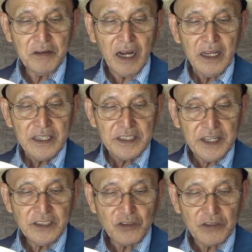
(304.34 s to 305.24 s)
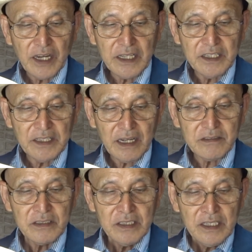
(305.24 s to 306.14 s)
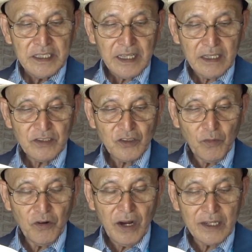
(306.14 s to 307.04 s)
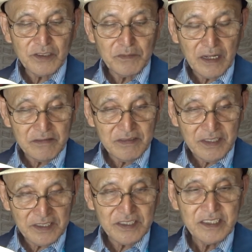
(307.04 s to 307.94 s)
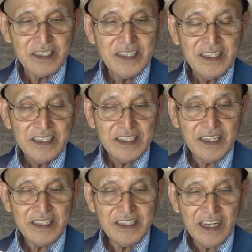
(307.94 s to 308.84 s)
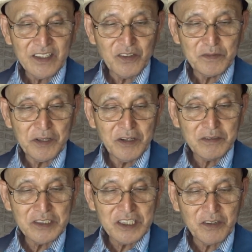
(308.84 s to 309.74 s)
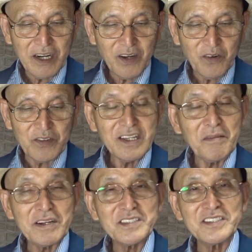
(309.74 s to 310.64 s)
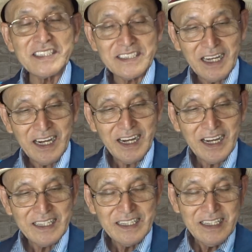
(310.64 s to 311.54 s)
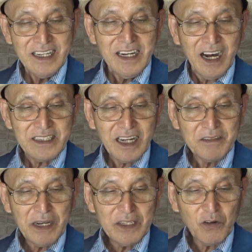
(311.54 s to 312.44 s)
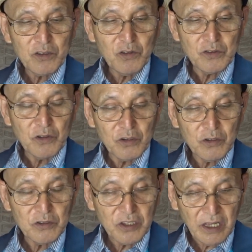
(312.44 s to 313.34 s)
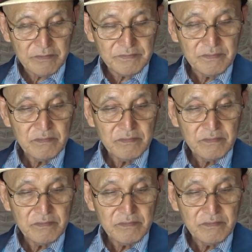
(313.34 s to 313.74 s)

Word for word: はゲストだけでなくキャストも集まるんです現代の夢の国とはこんな場所でした当たり前のことを堂々とやる